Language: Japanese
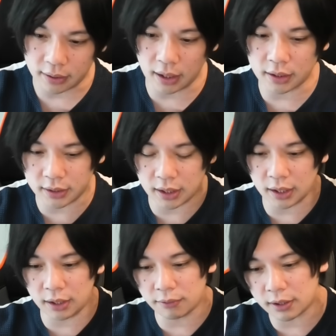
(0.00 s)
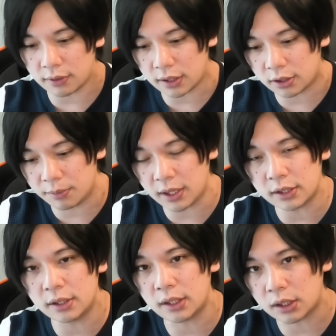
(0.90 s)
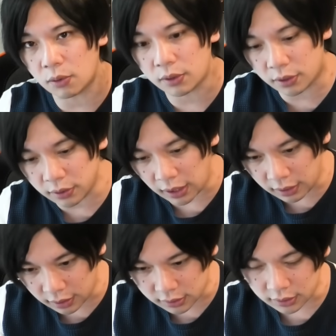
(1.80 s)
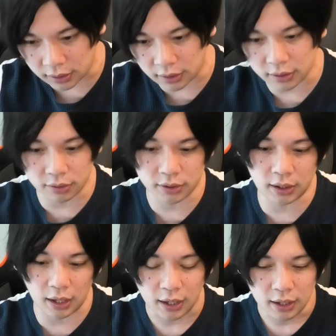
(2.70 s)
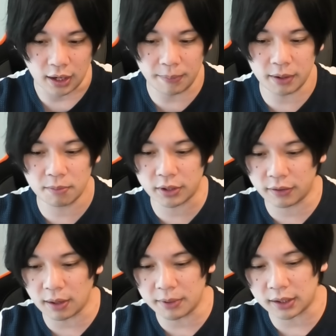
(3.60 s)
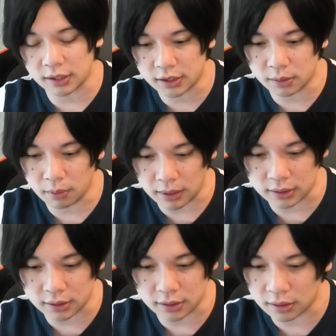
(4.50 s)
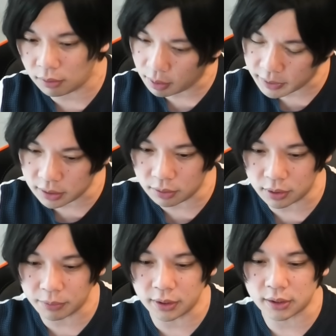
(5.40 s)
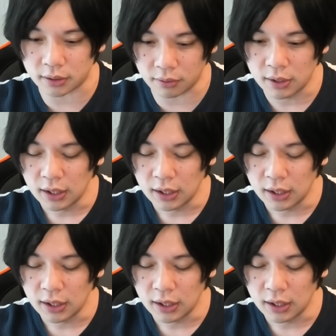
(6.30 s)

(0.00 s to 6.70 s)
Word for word: で、全員ワクワクの実がついてて、特級 L がついてる。そして、レベルも極みでタスチもマックス。これ別にどうでもいいですけど。